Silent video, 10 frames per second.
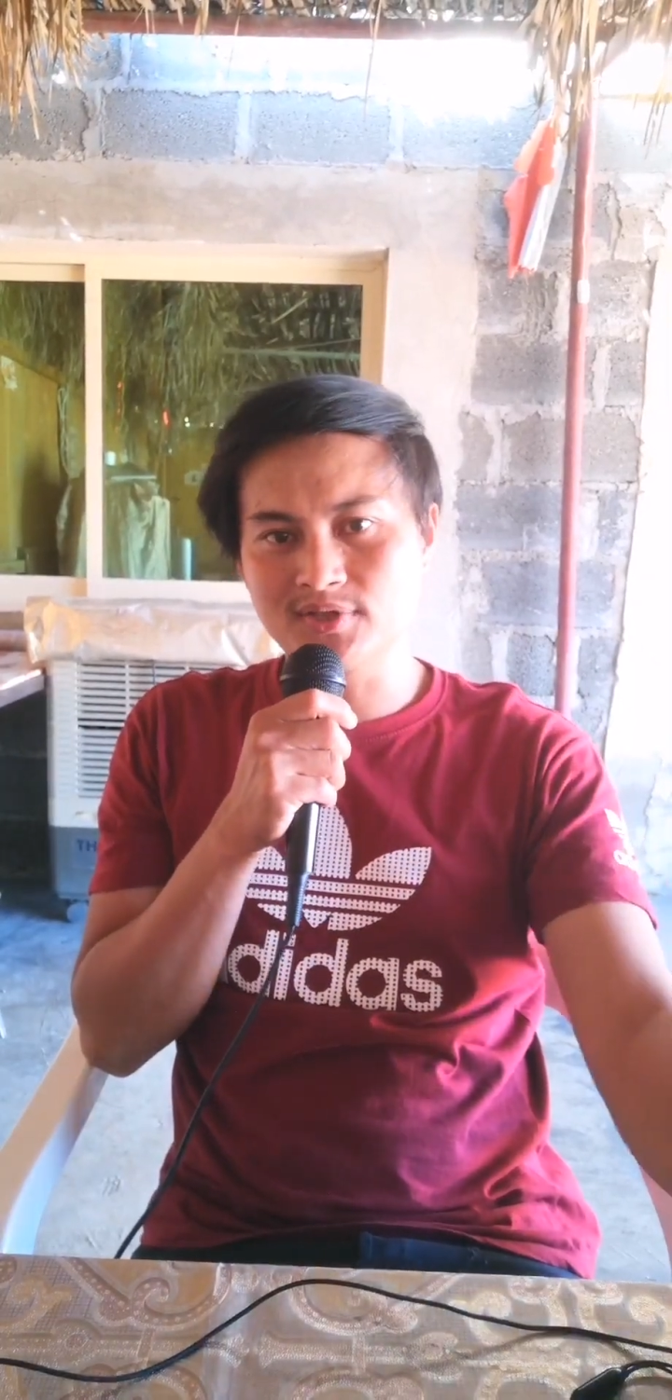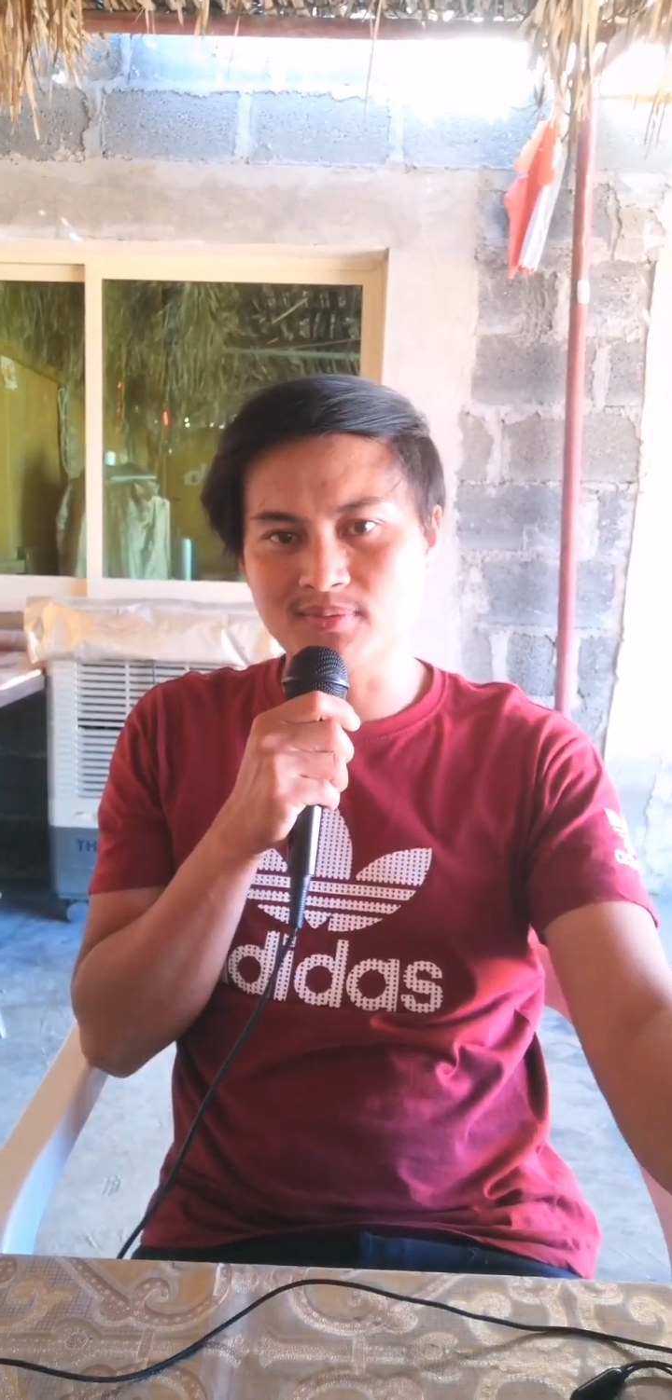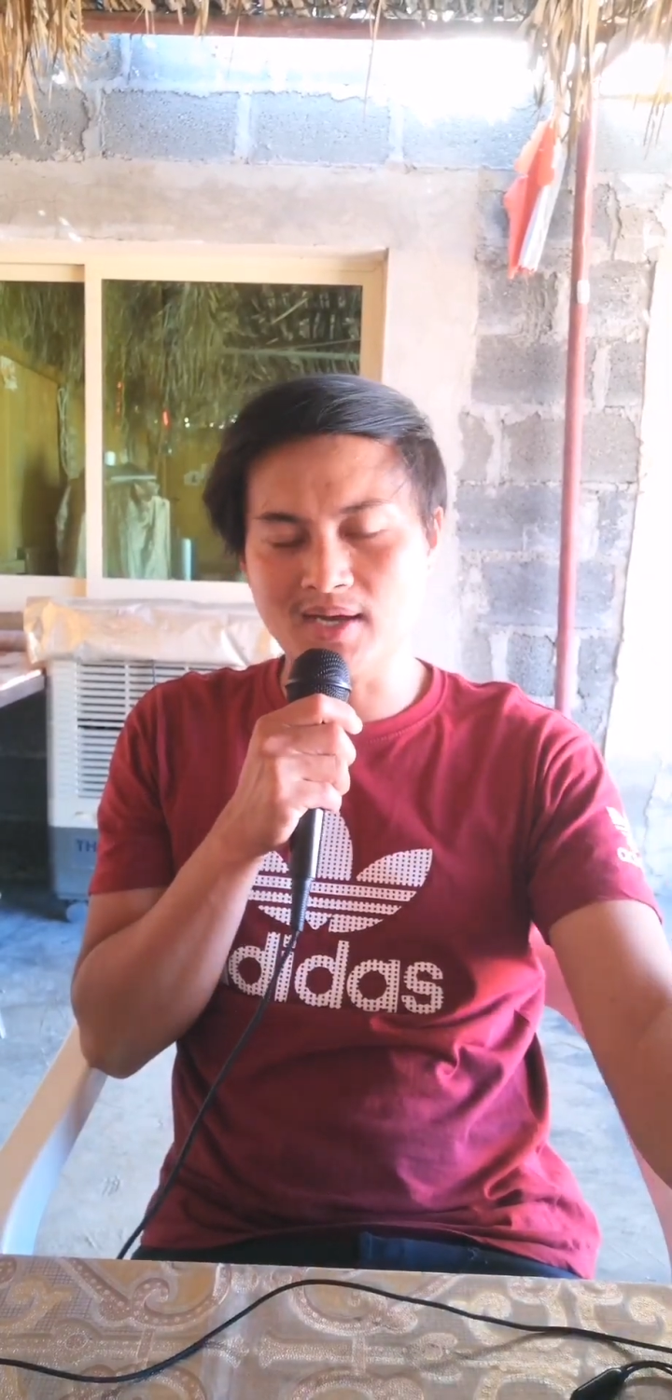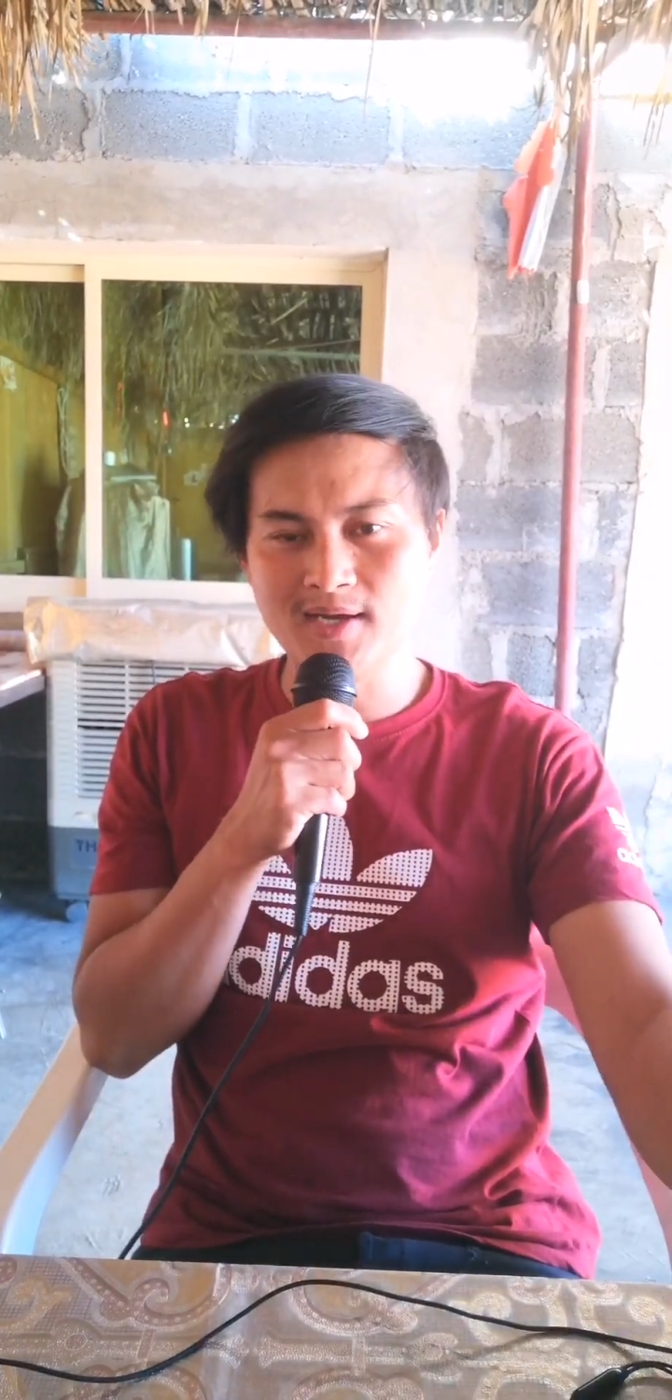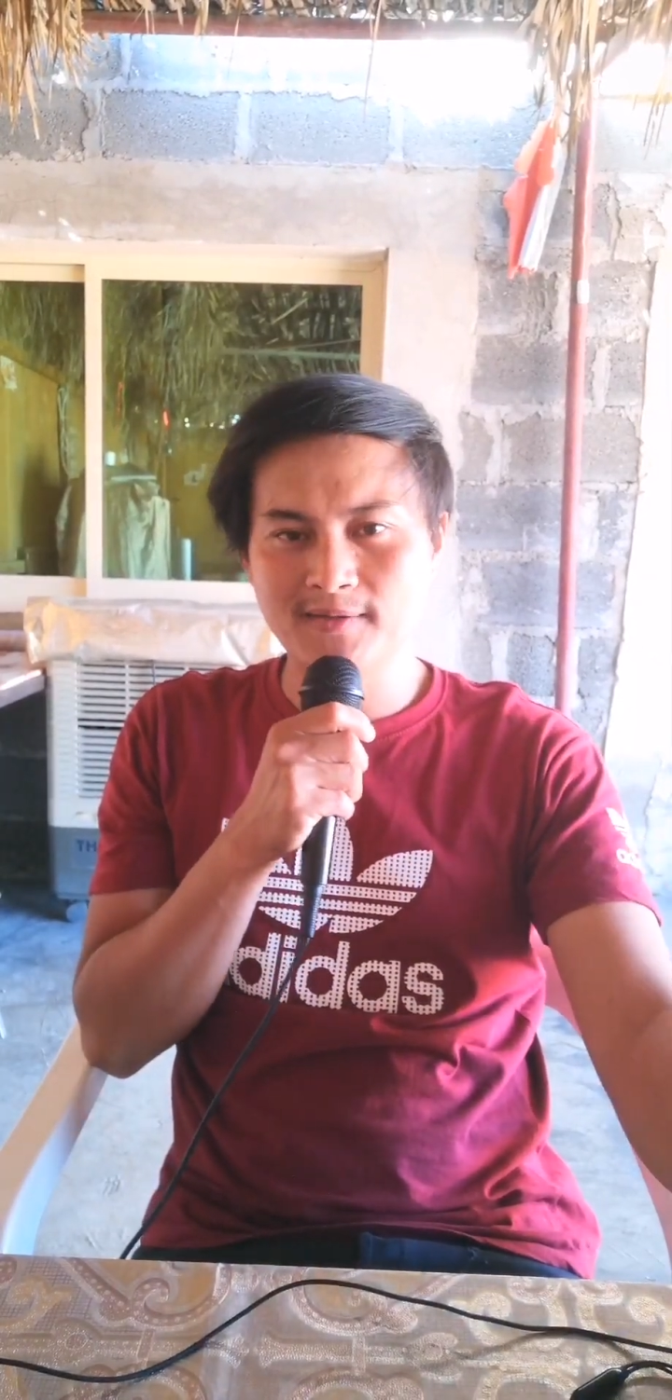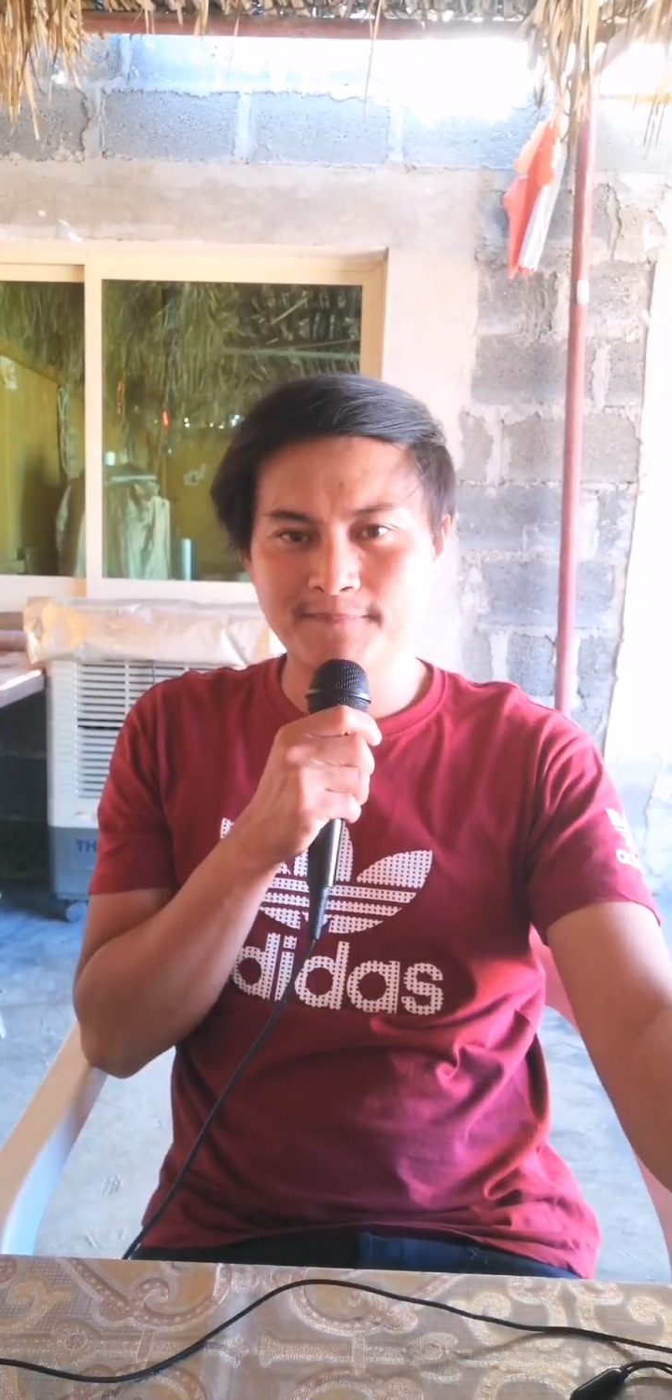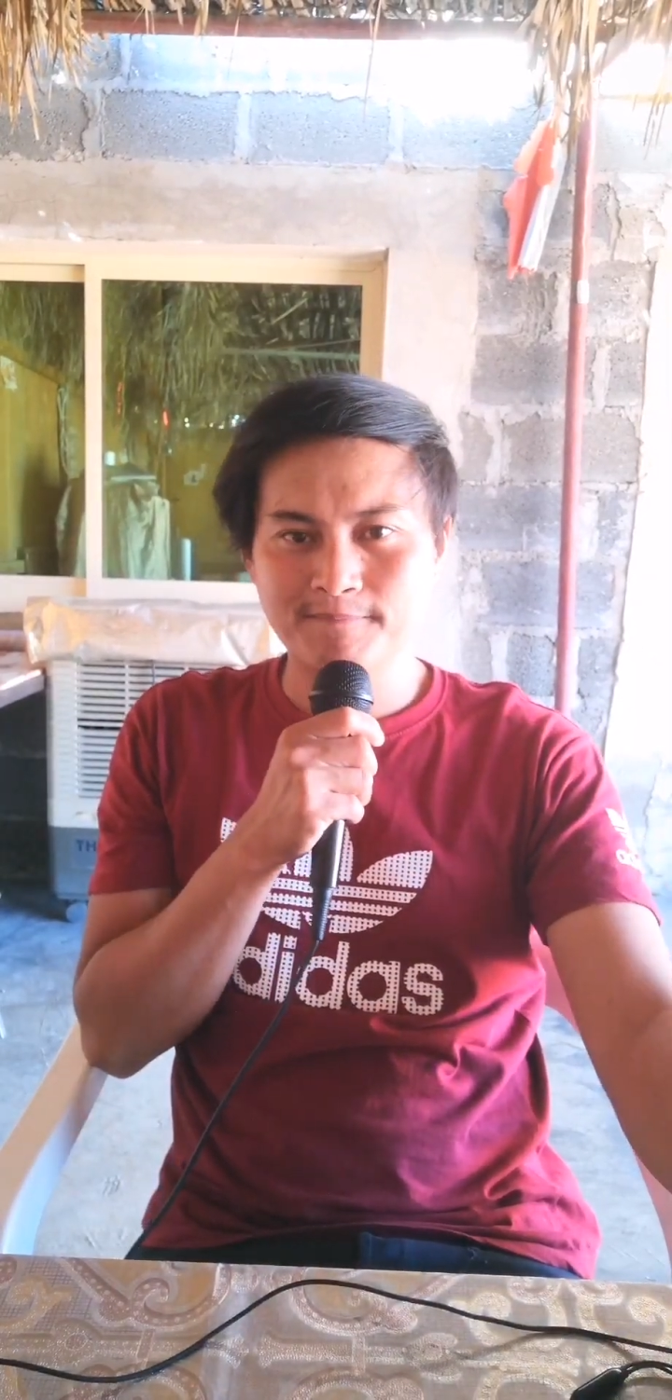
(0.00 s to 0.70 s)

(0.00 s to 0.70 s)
di ba?